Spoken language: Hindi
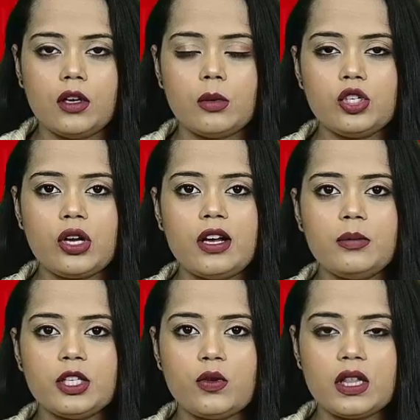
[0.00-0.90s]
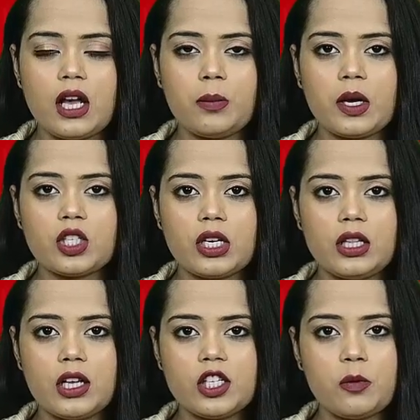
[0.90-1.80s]
नमस्कार मैं श्वेता आपका
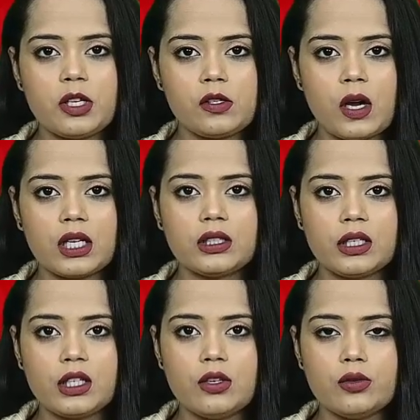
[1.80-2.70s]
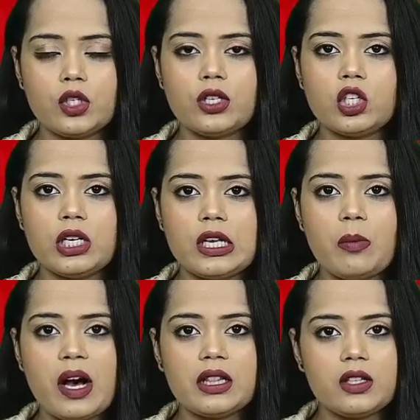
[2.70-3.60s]
जनहितैषी में स्वागत करती हूं जन जन
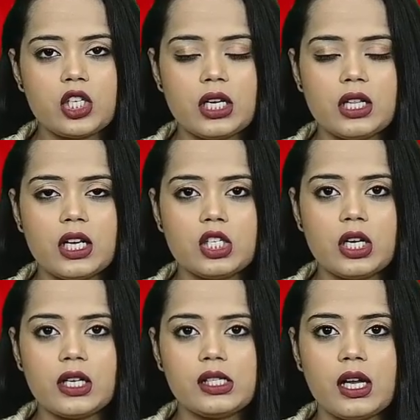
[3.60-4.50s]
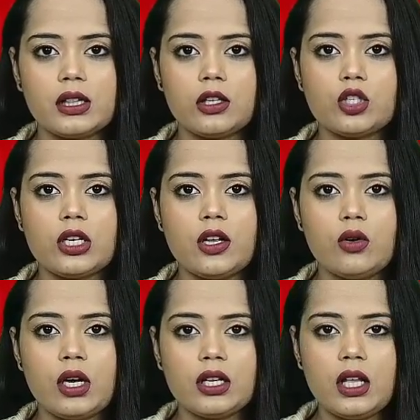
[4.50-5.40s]
की बात जनहितैषी के साथ तो
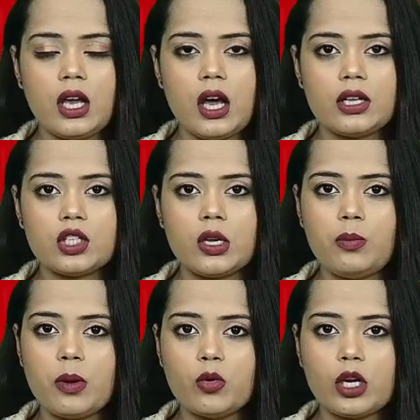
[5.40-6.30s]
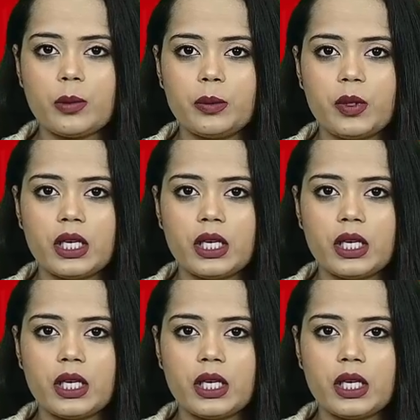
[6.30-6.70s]
चलिए रुक करते हैं आज की प्रमुख खबर पर